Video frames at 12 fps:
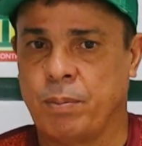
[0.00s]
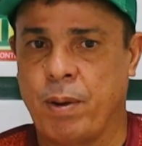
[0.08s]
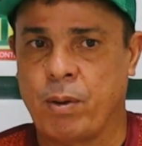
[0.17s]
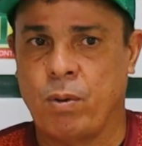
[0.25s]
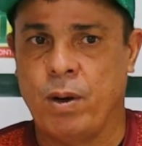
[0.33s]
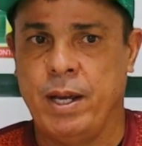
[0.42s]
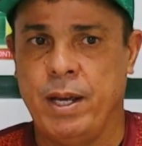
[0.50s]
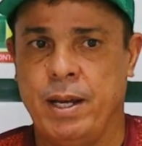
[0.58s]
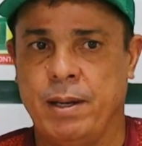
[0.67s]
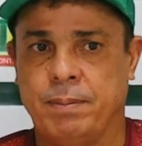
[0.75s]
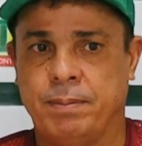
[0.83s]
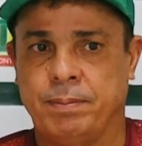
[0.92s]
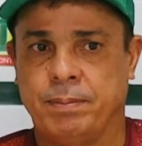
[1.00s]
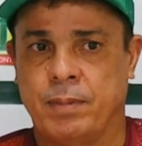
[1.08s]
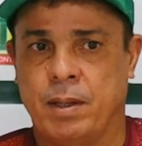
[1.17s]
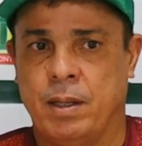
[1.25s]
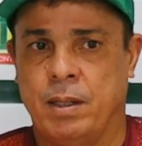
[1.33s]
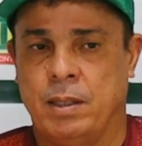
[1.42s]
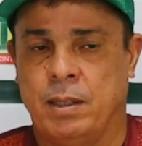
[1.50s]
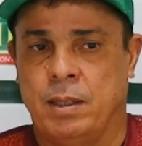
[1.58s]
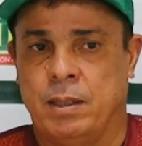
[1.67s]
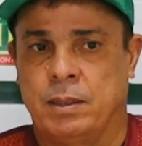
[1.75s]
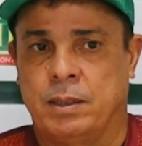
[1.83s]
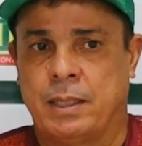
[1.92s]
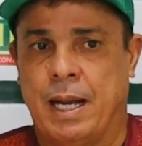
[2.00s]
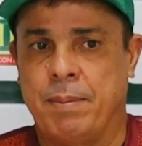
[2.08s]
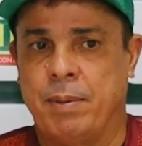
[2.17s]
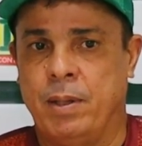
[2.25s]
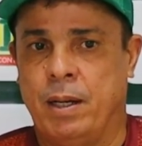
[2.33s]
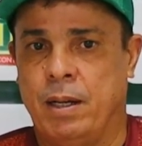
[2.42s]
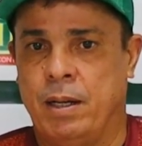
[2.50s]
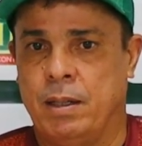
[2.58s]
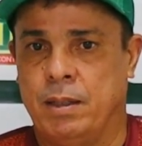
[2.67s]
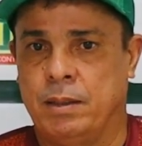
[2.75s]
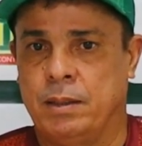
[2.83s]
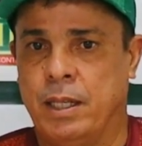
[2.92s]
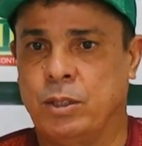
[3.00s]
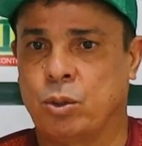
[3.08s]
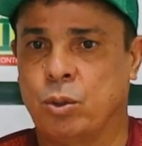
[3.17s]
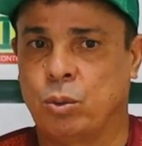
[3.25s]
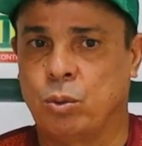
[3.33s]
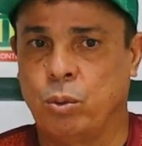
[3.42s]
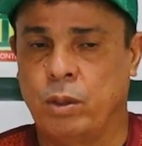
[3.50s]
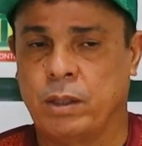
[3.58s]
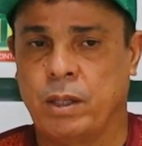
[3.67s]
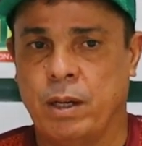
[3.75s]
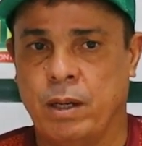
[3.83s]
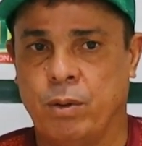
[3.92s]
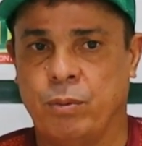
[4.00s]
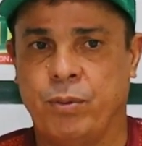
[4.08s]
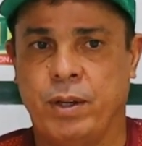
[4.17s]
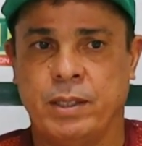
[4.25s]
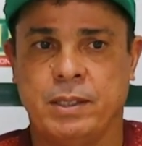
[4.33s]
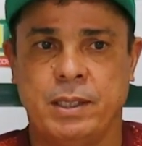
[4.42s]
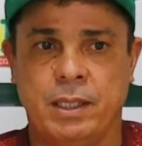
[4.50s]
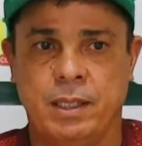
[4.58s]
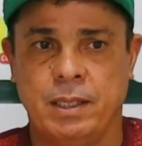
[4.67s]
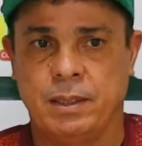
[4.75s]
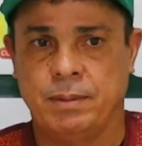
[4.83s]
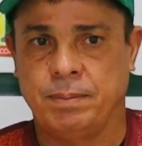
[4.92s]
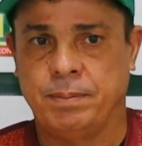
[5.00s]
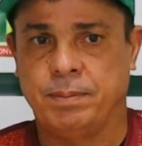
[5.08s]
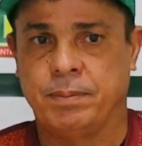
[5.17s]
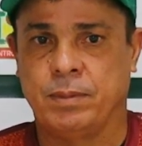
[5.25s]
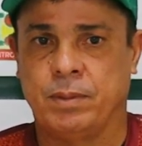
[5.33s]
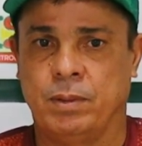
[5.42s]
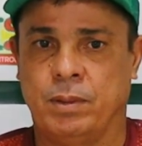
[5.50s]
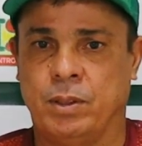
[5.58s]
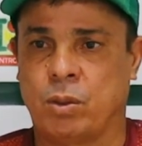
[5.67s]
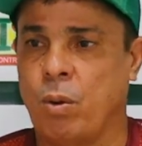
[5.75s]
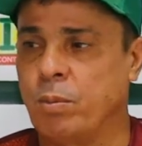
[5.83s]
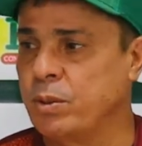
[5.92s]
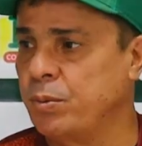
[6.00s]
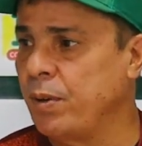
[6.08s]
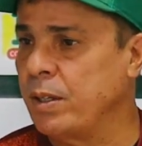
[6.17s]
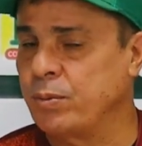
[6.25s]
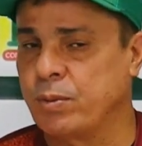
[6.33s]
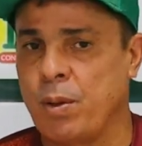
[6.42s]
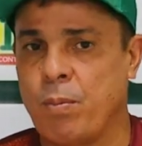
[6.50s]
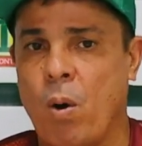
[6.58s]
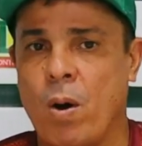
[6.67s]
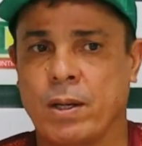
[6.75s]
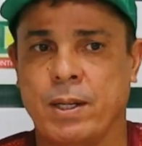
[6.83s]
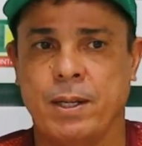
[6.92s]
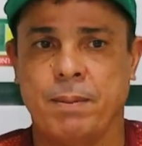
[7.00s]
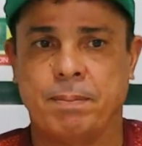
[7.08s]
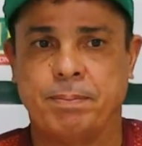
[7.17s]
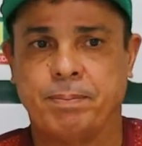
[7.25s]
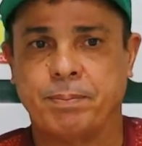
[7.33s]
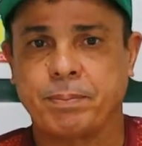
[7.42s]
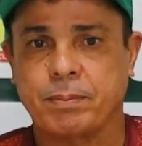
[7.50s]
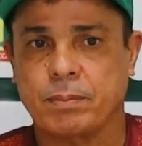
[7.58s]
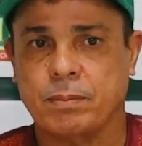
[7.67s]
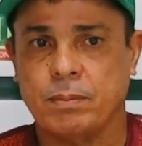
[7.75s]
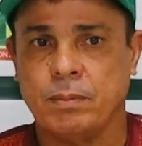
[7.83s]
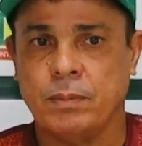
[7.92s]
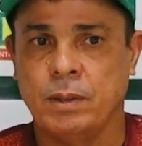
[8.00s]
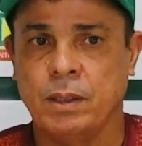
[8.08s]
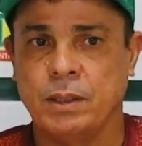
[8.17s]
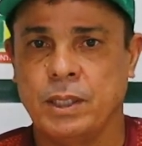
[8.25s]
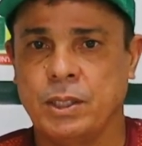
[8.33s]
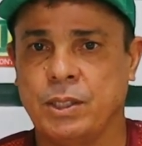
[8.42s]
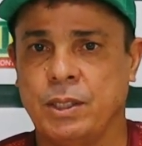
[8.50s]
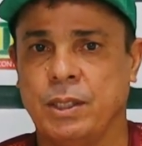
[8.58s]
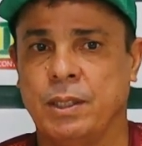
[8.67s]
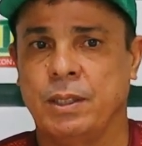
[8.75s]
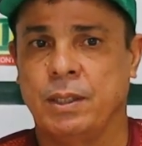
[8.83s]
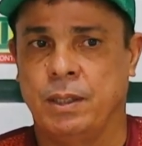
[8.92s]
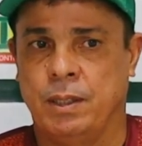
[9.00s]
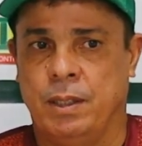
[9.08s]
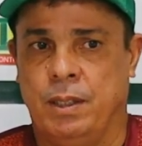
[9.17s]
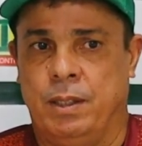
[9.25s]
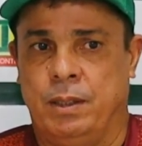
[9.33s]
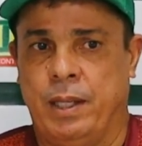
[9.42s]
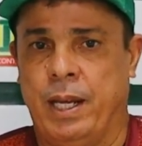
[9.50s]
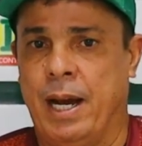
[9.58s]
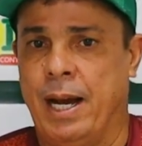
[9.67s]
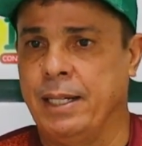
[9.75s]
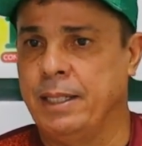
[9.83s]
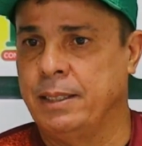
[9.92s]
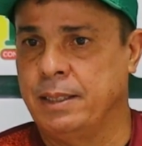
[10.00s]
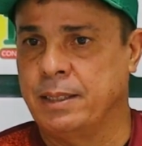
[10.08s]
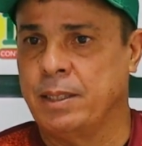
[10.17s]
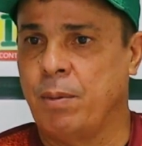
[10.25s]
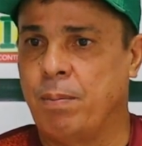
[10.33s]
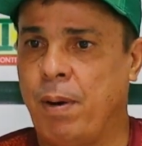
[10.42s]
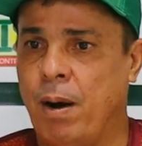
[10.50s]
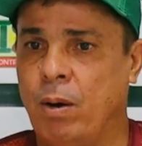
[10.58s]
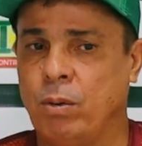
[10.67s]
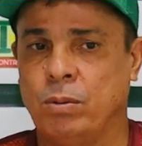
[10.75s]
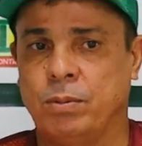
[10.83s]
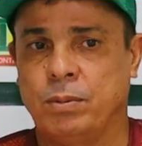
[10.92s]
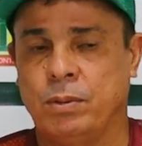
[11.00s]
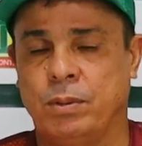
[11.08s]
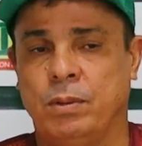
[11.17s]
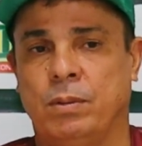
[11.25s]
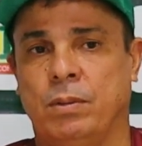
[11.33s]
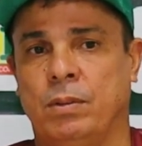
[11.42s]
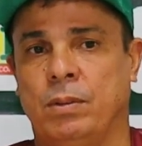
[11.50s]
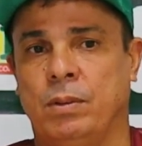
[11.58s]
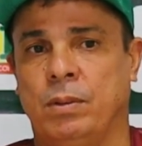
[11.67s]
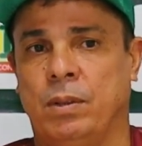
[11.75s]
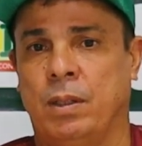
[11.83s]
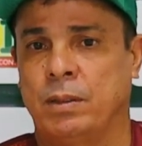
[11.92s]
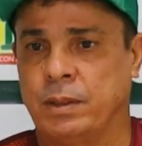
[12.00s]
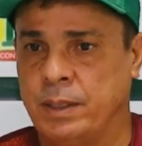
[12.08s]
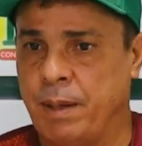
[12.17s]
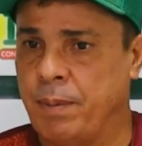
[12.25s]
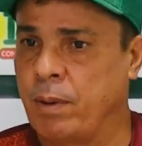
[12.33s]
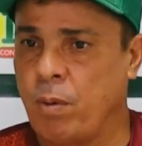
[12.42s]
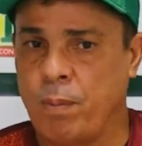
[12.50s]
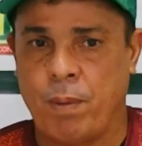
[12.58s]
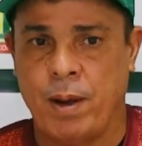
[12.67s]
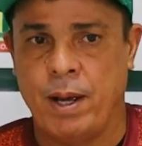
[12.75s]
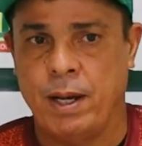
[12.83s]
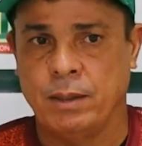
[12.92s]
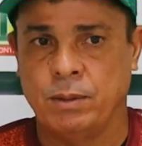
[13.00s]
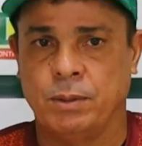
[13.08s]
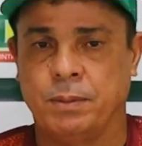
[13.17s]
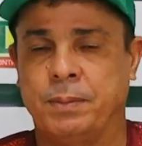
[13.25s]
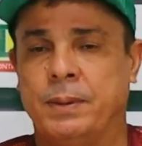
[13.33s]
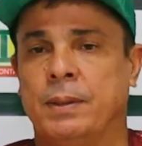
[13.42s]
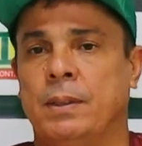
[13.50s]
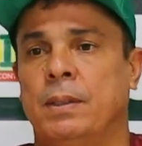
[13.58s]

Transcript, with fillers: Sampaio Correia, sabe da, da estrutura que é oferecida, de como se faz futebol aqui. A gente tem raiz em São Paulo, sempre acompanhando.